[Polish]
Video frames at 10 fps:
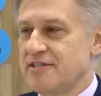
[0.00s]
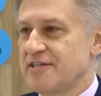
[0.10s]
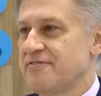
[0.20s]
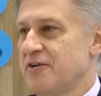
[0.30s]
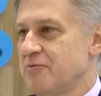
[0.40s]
jest
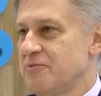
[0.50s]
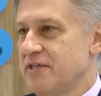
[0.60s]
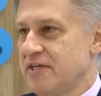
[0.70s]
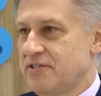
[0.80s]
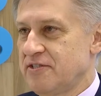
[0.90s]
tak zwane
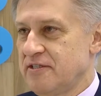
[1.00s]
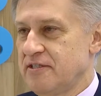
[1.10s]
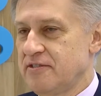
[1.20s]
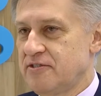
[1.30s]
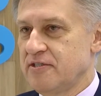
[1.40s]
UBD,
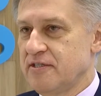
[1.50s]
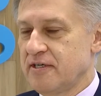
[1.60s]
czyli, czyli